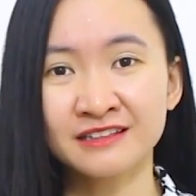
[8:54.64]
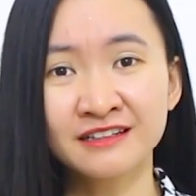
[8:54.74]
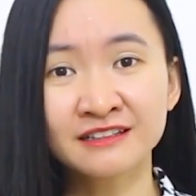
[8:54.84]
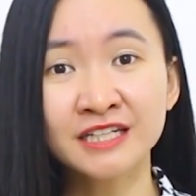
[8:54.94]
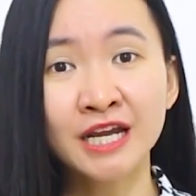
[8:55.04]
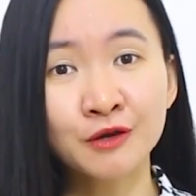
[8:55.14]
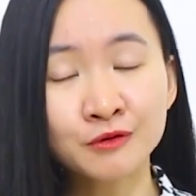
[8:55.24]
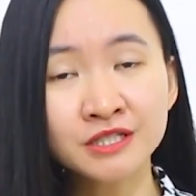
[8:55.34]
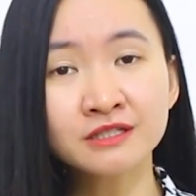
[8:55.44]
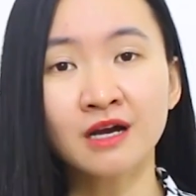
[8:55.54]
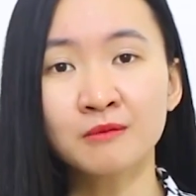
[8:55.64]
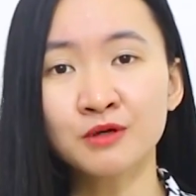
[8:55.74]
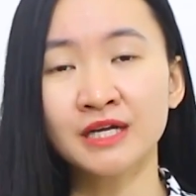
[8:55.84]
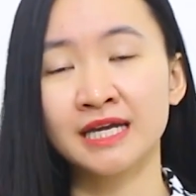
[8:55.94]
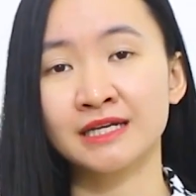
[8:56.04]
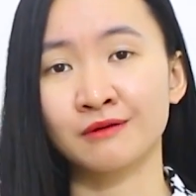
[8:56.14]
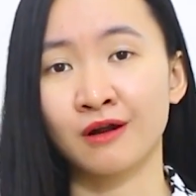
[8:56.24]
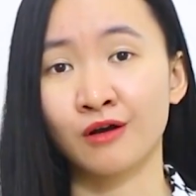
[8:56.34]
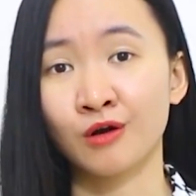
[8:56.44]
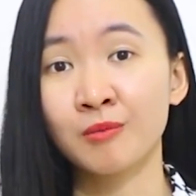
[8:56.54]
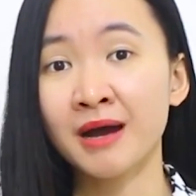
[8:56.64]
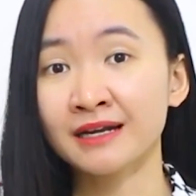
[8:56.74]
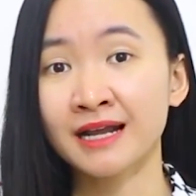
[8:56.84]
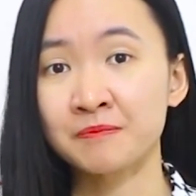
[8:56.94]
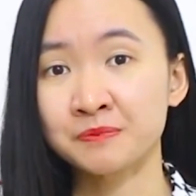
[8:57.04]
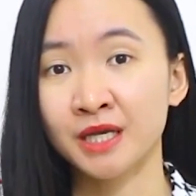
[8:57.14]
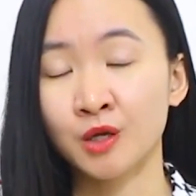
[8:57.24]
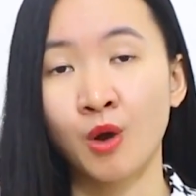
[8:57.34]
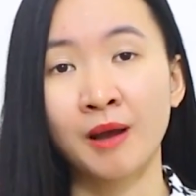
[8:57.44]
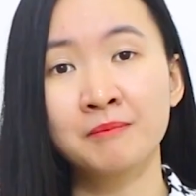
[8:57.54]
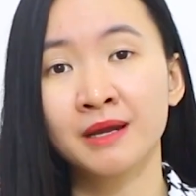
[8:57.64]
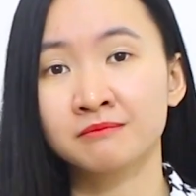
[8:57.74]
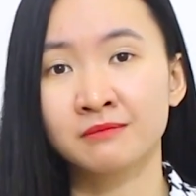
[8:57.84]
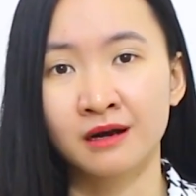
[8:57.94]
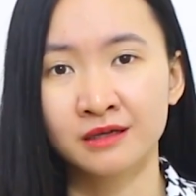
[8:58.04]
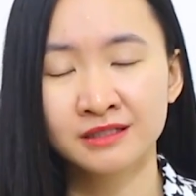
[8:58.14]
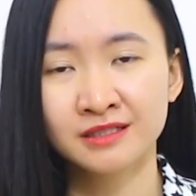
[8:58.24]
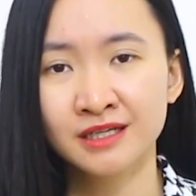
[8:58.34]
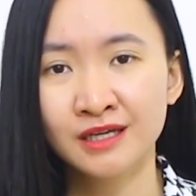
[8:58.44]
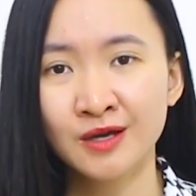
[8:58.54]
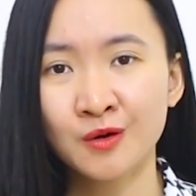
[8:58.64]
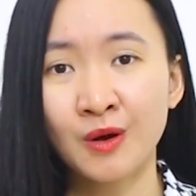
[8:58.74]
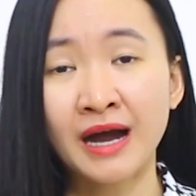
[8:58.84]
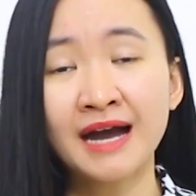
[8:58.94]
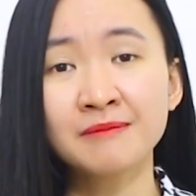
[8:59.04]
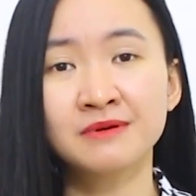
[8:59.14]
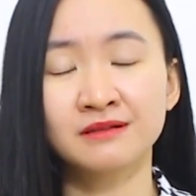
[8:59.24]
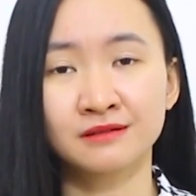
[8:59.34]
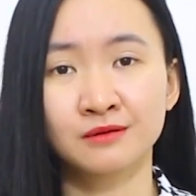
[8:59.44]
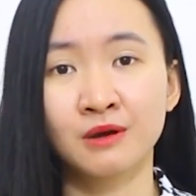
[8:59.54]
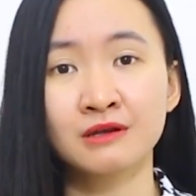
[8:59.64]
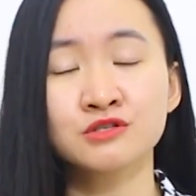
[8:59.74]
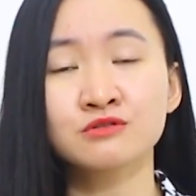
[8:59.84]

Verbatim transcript: Nhưng nếu như có một ngày nào đó bạn cảm thấy quá mệt mỏi, quá áp lực, quá